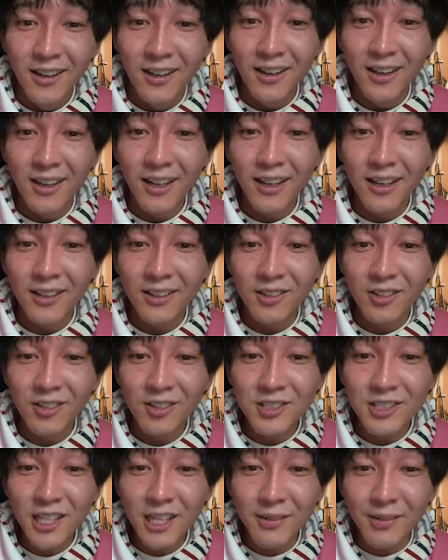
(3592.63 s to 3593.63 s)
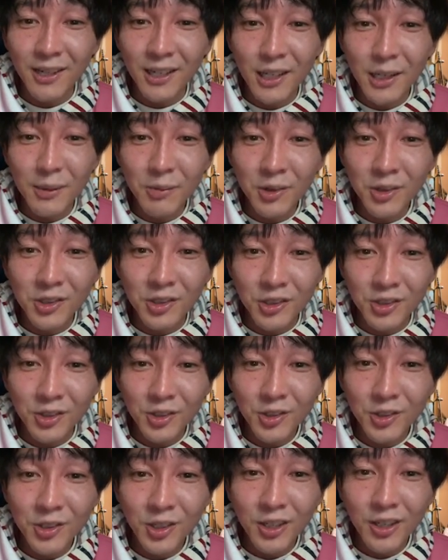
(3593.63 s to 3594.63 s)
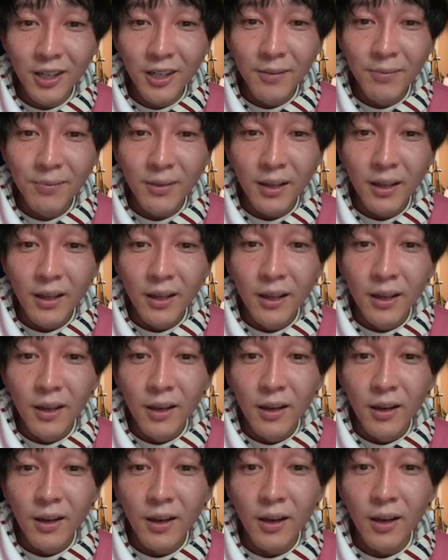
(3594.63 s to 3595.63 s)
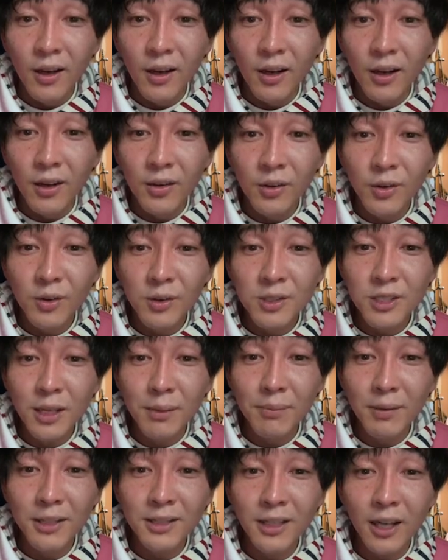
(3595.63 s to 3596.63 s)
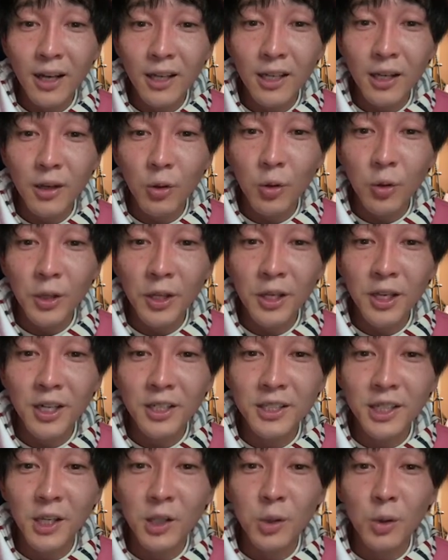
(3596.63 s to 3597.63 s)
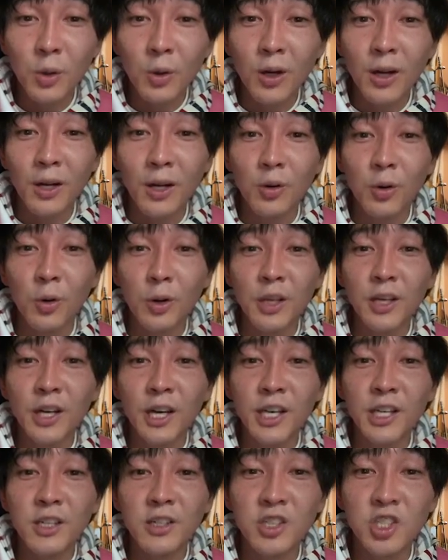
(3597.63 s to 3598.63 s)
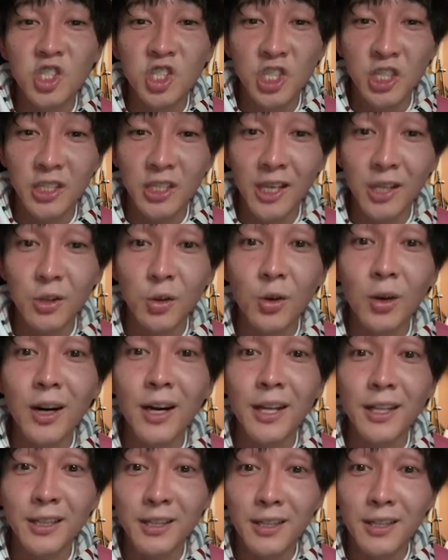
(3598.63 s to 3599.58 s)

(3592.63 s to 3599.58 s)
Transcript: え、のこさん今リモートどういうこと？うん、野茂さんまたあげ、俺がねどら、俺が井口ねどられ